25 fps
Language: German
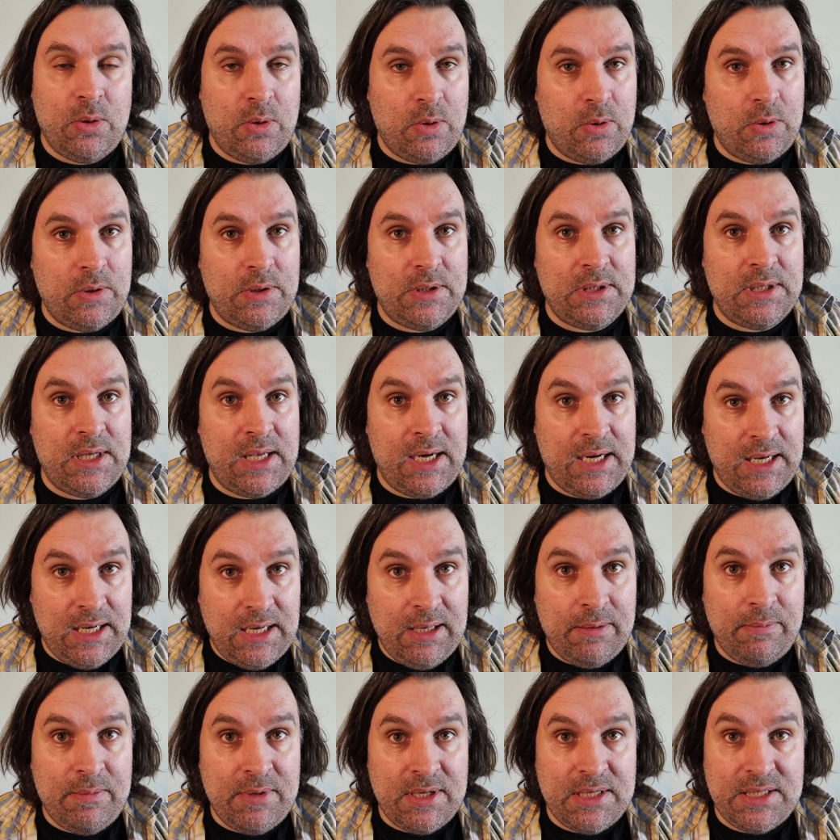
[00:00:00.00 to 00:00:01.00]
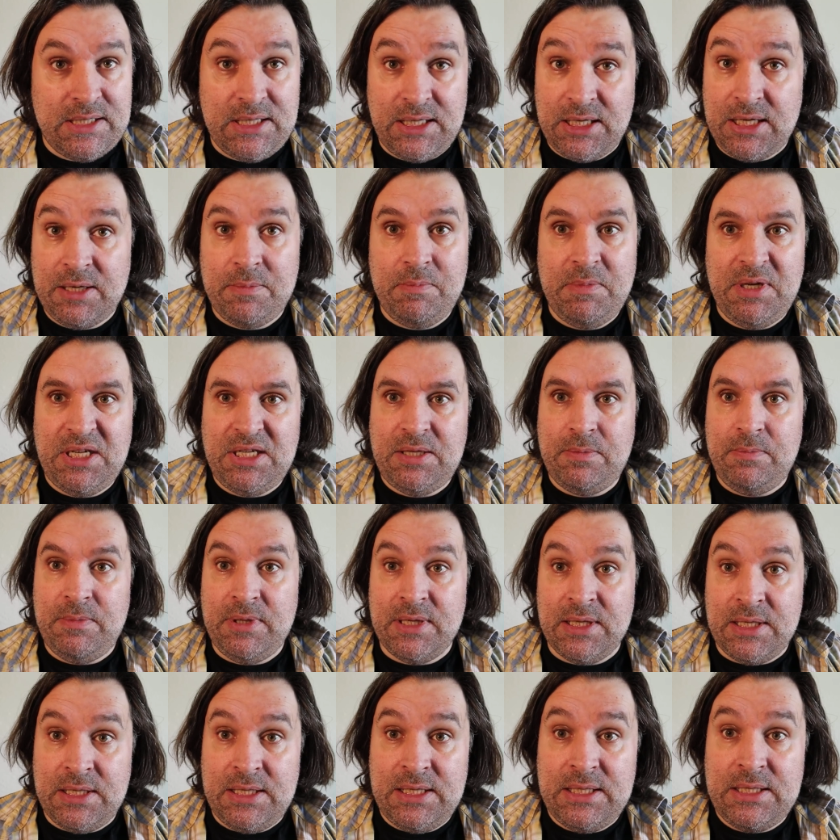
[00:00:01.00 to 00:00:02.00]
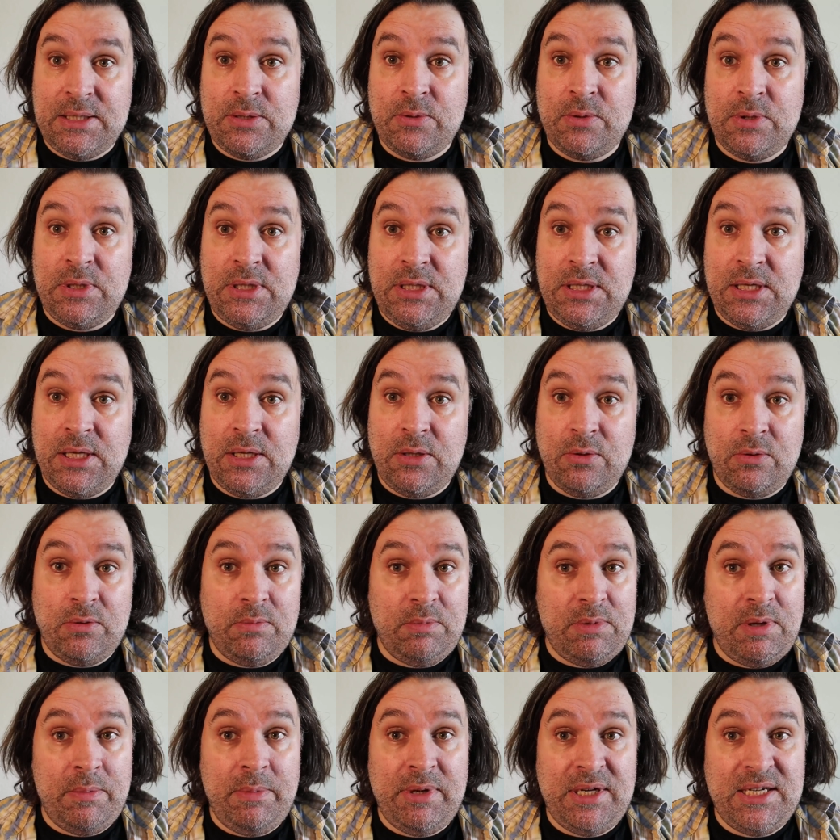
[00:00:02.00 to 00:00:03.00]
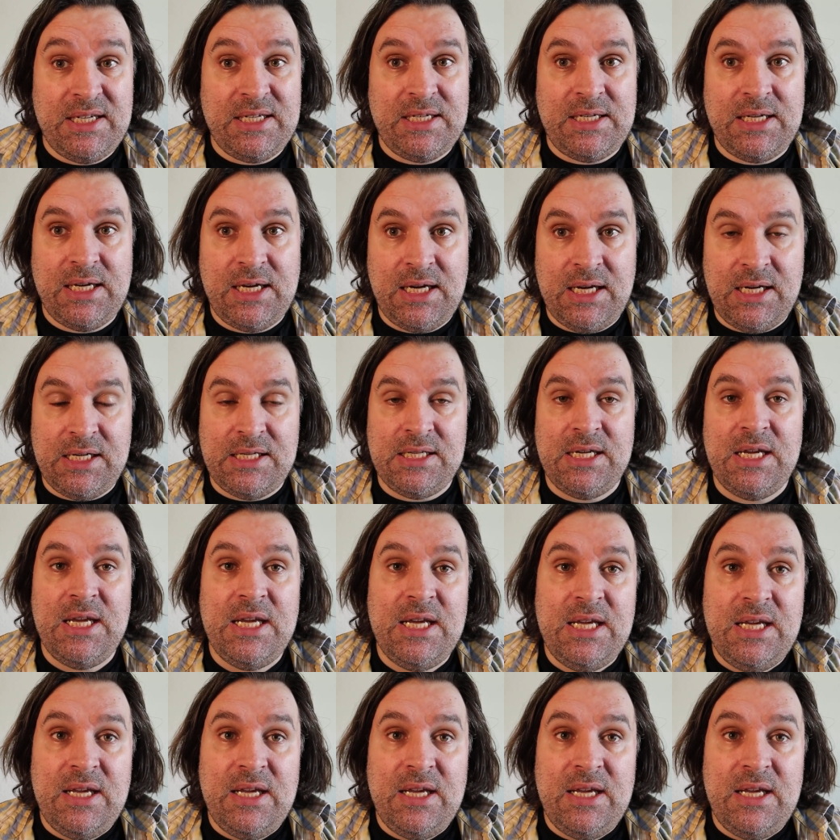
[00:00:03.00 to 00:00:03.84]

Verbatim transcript: und regelmäßig mit mir diskutiert und mir mitteilt,